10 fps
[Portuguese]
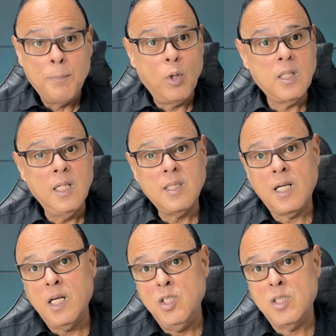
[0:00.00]
Portanto,
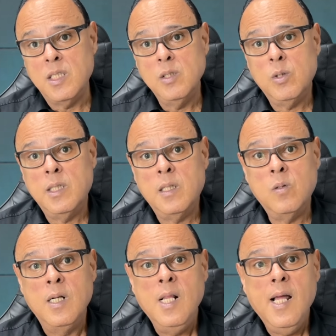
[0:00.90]
acreditando ou
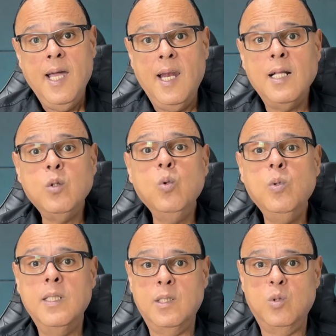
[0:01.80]
não, ela
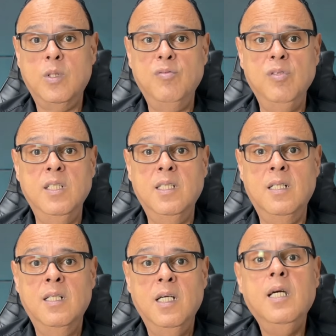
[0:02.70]
atua na sua vida.